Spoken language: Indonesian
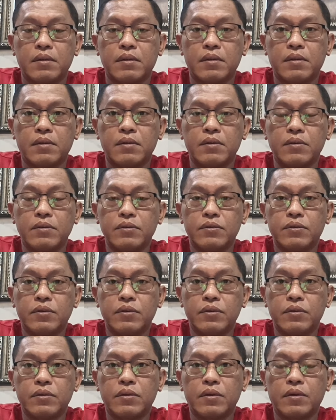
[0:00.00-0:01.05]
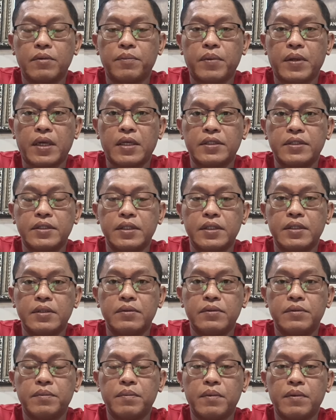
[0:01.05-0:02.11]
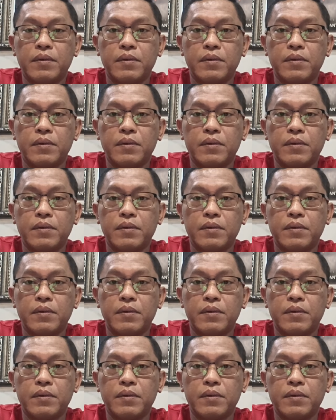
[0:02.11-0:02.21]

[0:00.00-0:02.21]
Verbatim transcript: oh, untuk operasi itu